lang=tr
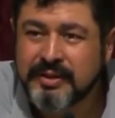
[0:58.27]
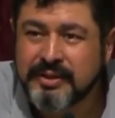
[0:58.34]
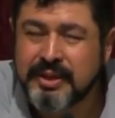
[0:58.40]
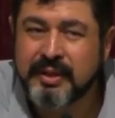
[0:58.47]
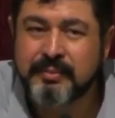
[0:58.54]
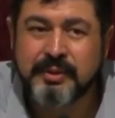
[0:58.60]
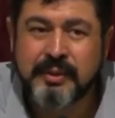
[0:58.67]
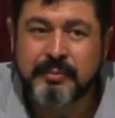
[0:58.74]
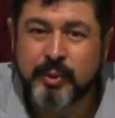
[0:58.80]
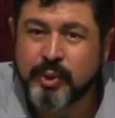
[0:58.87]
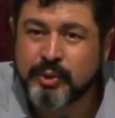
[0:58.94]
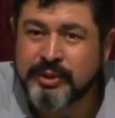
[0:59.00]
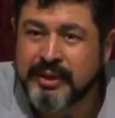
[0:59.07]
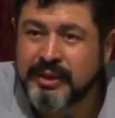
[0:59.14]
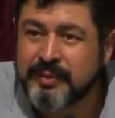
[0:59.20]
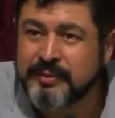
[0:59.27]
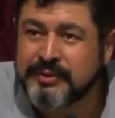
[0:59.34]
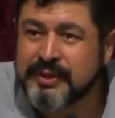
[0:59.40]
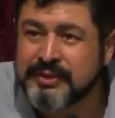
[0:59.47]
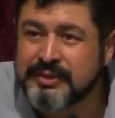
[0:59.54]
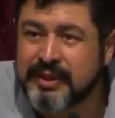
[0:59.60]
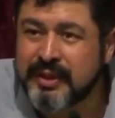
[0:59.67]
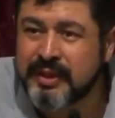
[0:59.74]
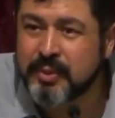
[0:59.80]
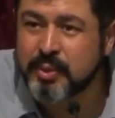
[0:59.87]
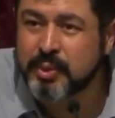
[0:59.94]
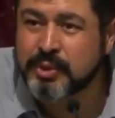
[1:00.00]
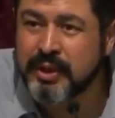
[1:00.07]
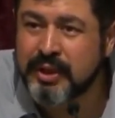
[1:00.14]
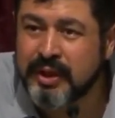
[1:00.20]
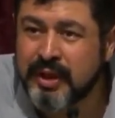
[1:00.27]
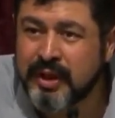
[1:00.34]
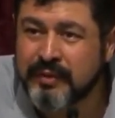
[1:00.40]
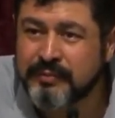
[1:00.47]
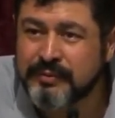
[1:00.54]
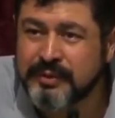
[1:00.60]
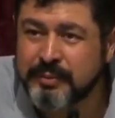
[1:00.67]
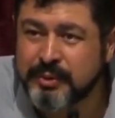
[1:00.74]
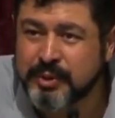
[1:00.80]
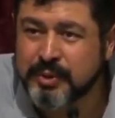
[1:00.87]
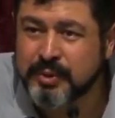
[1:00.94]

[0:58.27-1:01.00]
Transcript: Camide borazan gibi seslerle üç tane hafıza bir şey